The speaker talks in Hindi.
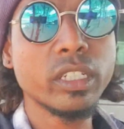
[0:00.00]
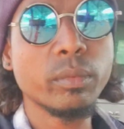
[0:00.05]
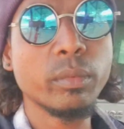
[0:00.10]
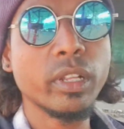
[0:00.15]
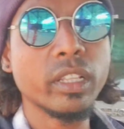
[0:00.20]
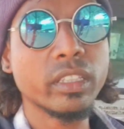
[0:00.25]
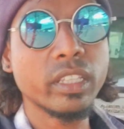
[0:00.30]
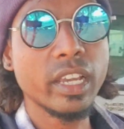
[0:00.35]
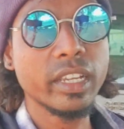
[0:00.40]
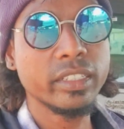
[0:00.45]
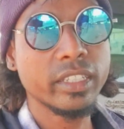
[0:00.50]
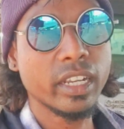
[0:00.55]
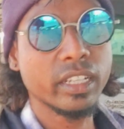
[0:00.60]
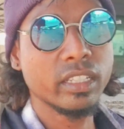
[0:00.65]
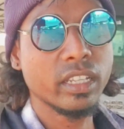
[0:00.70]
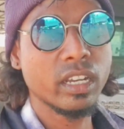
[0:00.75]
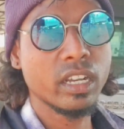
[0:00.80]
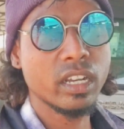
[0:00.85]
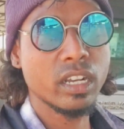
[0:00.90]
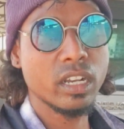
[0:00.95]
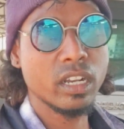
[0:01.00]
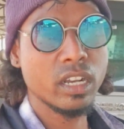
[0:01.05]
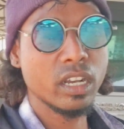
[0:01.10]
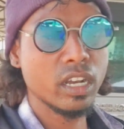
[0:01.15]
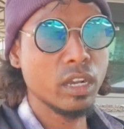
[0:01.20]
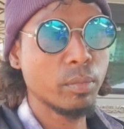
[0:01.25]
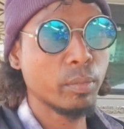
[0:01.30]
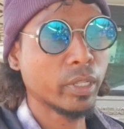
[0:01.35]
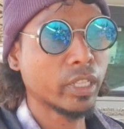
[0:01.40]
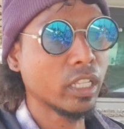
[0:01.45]
से बनता है
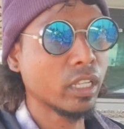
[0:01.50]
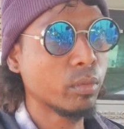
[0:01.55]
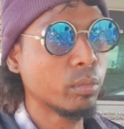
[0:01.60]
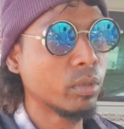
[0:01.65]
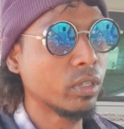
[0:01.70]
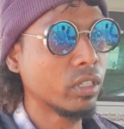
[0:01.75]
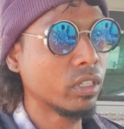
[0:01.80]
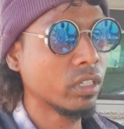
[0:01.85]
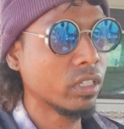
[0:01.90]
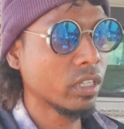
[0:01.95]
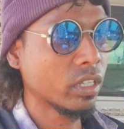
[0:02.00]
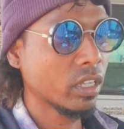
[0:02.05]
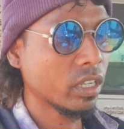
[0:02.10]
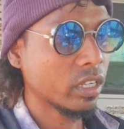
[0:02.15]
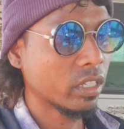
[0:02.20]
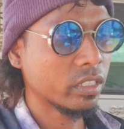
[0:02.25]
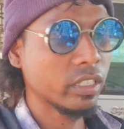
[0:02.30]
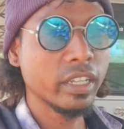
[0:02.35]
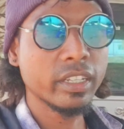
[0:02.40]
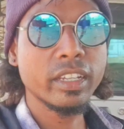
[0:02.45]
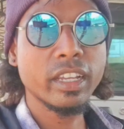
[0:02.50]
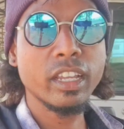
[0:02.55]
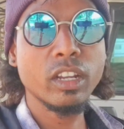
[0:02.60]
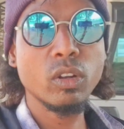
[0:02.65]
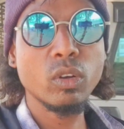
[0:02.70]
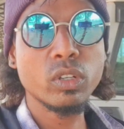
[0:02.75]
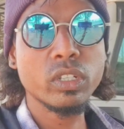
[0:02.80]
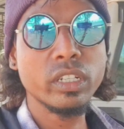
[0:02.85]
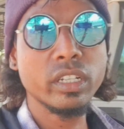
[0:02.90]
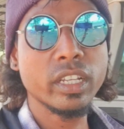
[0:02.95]
ज़्यादा मतलब ये कह
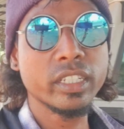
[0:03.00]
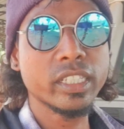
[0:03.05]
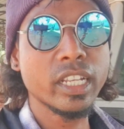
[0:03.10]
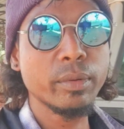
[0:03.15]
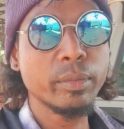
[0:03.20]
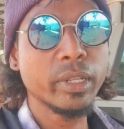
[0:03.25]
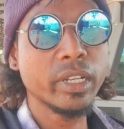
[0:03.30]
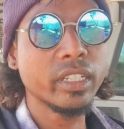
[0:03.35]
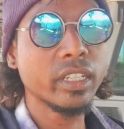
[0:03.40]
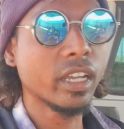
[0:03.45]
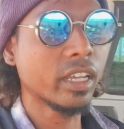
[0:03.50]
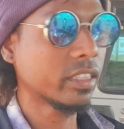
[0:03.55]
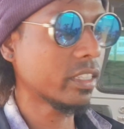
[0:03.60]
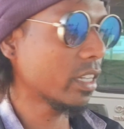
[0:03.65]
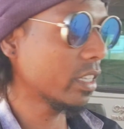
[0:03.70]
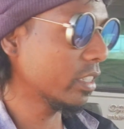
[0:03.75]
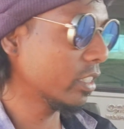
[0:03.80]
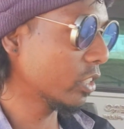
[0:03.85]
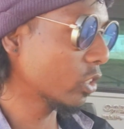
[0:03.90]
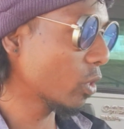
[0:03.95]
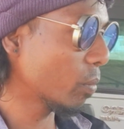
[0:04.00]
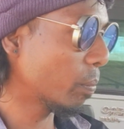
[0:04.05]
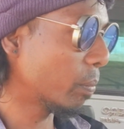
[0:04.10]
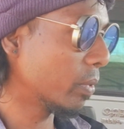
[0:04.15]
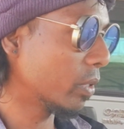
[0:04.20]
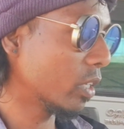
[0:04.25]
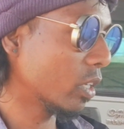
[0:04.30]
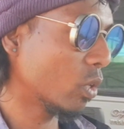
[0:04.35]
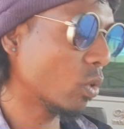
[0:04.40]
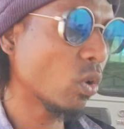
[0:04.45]
लो कि नशा में नहीं आता इसको
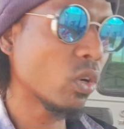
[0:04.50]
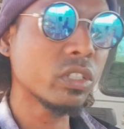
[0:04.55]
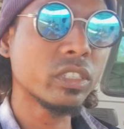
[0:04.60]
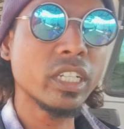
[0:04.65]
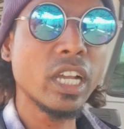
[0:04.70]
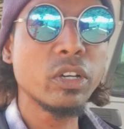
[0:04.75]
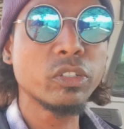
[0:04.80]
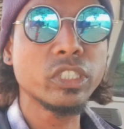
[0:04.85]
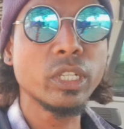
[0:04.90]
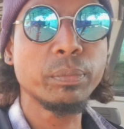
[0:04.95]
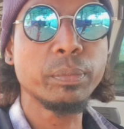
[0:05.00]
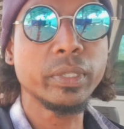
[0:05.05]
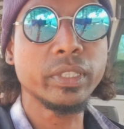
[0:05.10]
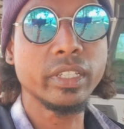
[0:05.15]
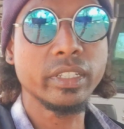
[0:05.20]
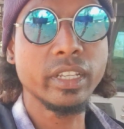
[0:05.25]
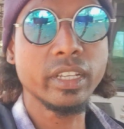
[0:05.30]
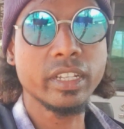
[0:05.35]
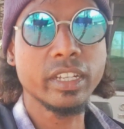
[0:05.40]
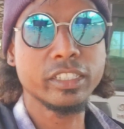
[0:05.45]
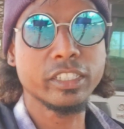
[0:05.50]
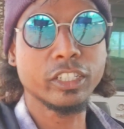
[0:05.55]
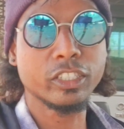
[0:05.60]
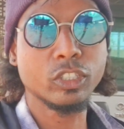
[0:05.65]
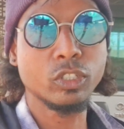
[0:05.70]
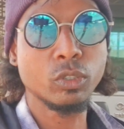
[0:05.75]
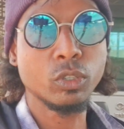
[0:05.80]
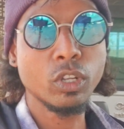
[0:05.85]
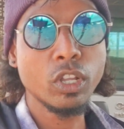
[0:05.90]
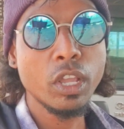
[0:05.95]
लोग चाव से पीते ये कह
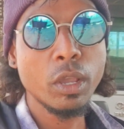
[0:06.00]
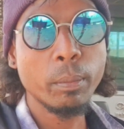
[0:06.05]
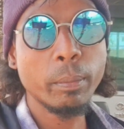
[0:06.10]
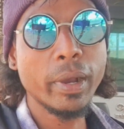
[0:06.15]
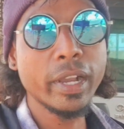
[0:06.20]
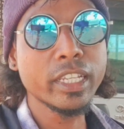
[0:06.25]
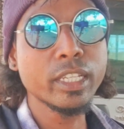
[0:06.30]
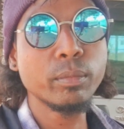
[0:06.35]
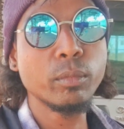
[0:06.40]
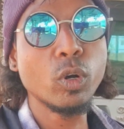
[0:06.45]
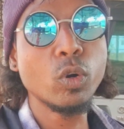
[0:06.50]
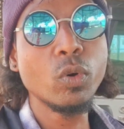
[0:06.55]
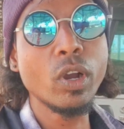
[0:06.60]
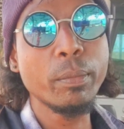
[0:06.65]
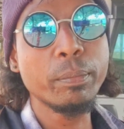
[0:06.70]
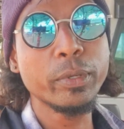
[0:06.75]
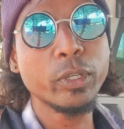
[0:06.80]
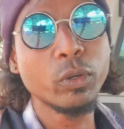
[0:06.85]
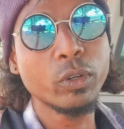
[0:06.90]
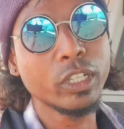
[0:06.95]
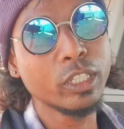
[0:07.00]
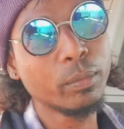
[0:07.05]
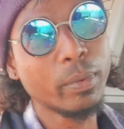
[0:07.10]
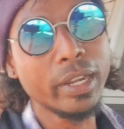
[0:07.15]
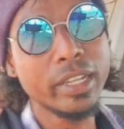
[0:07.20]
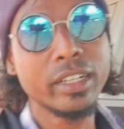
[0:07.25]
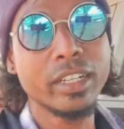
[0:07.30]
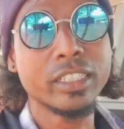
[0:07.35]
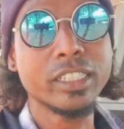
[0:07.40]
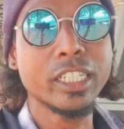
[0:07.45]
सकते हो बाकी महुआ पियोगे तो
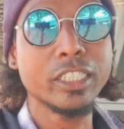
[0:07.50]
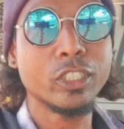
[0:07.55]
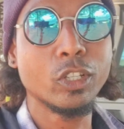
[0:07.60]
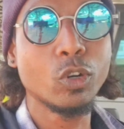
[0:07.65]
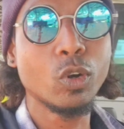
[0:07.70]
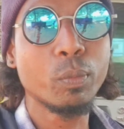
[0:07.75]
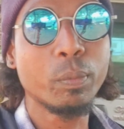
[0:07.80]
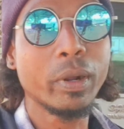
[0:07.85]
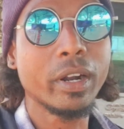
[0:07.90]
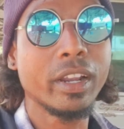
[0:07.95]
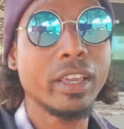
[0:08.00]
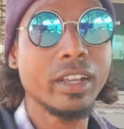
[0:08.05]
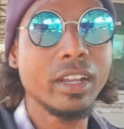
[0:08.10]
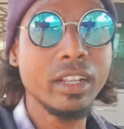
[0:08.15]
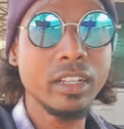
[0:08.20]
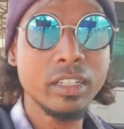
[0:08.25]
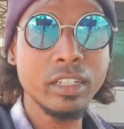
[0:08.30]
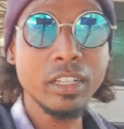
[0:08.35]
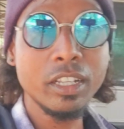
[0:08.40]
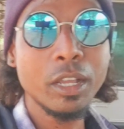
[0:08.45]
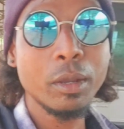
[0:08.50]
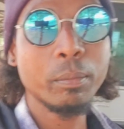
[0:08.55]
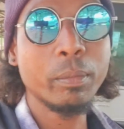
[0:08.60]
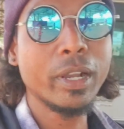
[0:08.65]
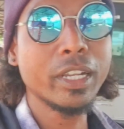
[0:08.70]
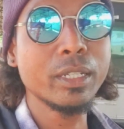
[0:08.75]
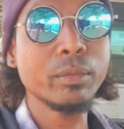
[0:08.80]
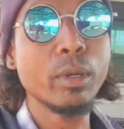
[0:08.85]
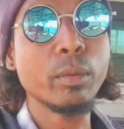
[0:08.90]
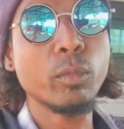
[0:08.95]
भाई नशा जरूर पकड़ेगा
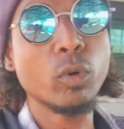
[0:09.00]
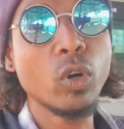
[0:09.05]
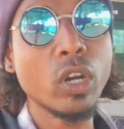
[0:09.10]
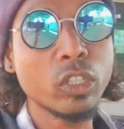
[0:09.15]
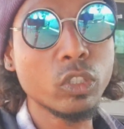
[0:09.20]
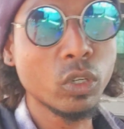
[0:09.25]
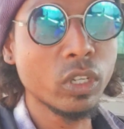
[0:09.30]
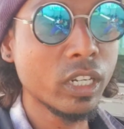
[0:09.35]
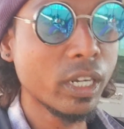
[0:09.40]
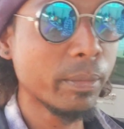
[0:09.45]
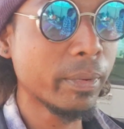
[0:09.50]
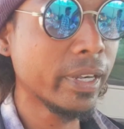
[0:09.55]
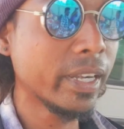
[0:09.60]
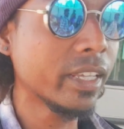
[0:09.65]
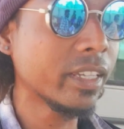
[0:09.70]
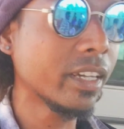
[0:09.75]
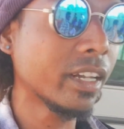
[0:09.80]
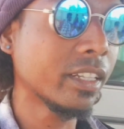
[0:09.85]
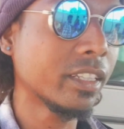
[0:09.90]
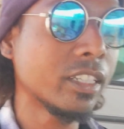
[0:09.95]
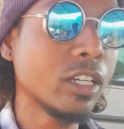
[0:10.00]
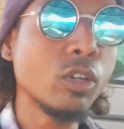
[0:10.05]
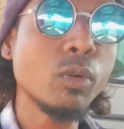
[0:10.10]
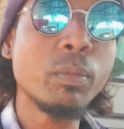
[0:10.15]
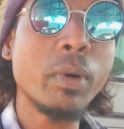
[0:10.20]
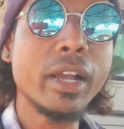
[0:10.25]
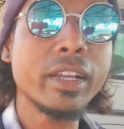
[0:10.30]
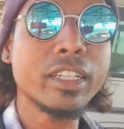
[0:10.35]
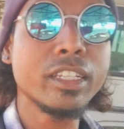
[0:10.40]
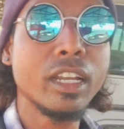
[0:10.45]
बाकी मैं महुआ तो रिकमेंड नहीं करता हूँ
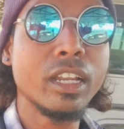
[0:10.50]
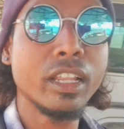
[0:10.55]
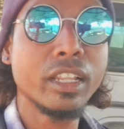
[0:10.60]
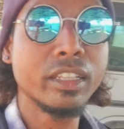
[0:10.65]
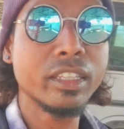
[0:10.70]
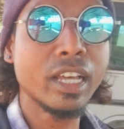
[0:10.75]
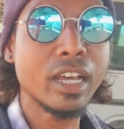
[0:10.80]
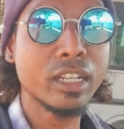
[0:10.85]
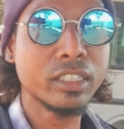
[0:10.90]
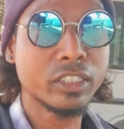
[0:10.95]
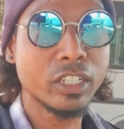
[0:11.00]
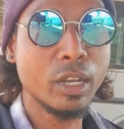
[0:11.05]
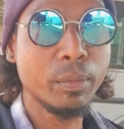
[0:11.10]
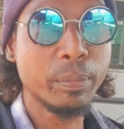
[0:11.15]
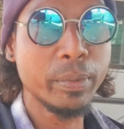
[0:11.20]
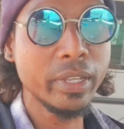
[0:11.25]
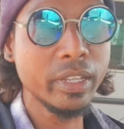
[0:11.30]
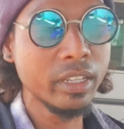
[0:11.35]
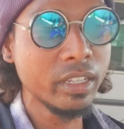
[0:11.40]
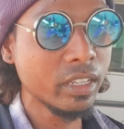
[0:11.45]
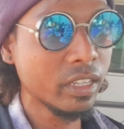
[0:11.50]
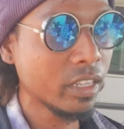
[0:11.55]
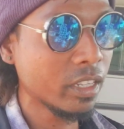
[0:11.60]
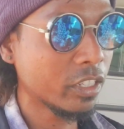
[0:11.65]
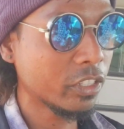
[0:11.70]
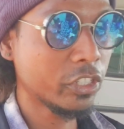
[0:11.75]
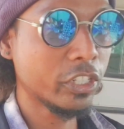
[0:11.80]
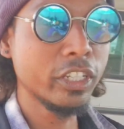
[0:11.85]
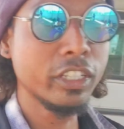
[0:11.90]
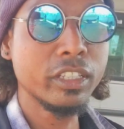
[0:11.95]
बाकी लंदा सल्फी
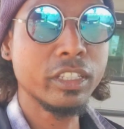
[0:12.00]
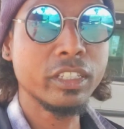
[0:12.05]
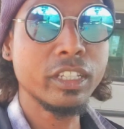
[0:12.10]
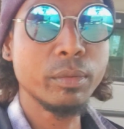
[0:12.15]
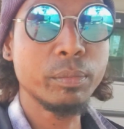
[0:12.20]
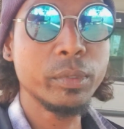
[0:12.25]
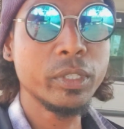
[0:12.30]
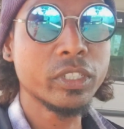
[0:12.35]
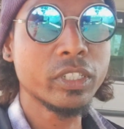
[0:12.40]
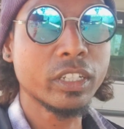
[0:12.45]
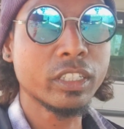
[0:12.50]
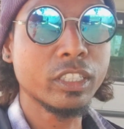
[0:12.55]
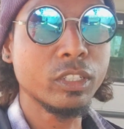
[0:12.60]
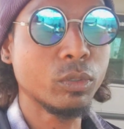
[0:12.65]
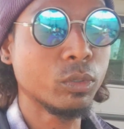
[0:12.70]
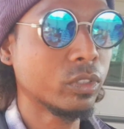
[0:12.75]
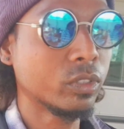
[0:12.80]
छींद ये पी सकते